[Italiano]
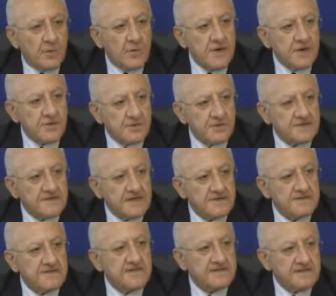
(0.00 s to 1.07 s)
Quello che dà
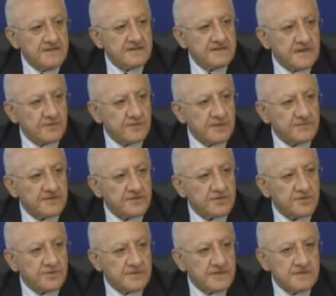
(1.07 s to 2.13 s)
dignità a una
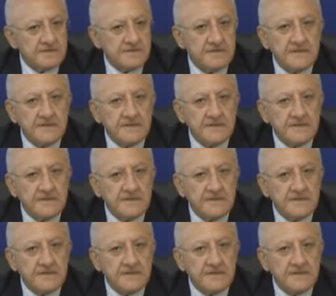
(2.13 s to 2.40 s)
persona